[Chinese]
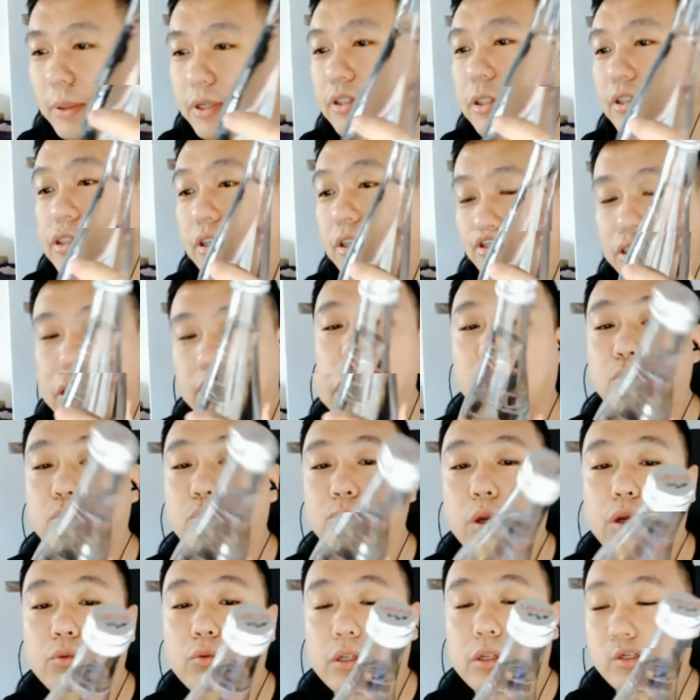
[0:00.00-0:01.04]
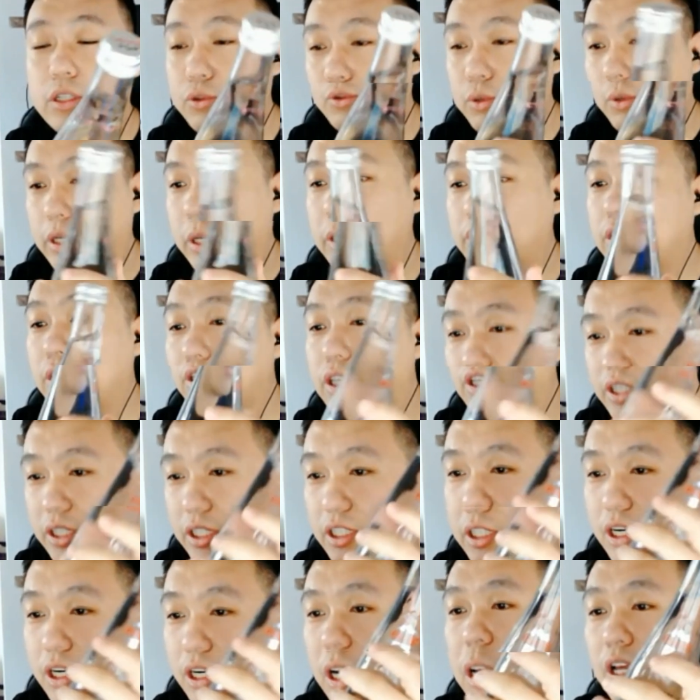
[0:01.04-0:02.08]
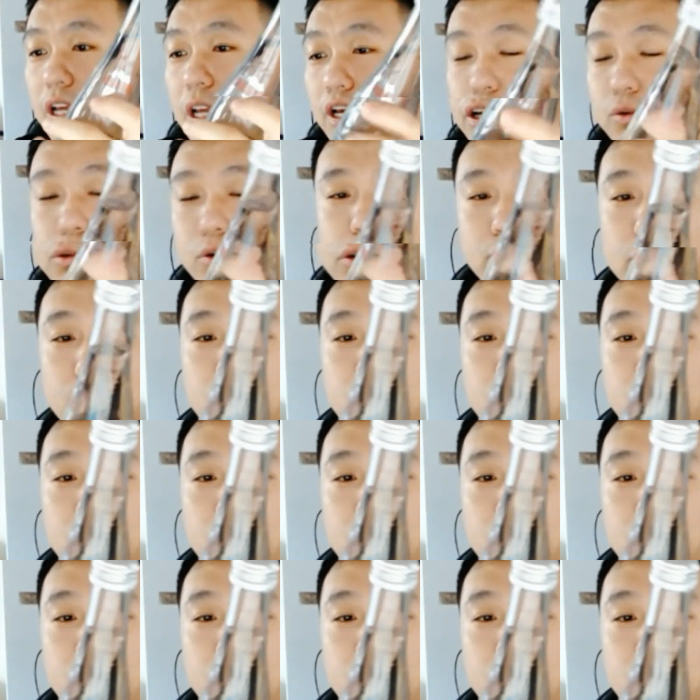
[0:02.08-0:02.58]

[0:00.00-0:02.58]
瓶是真的原装的水，这是李哥给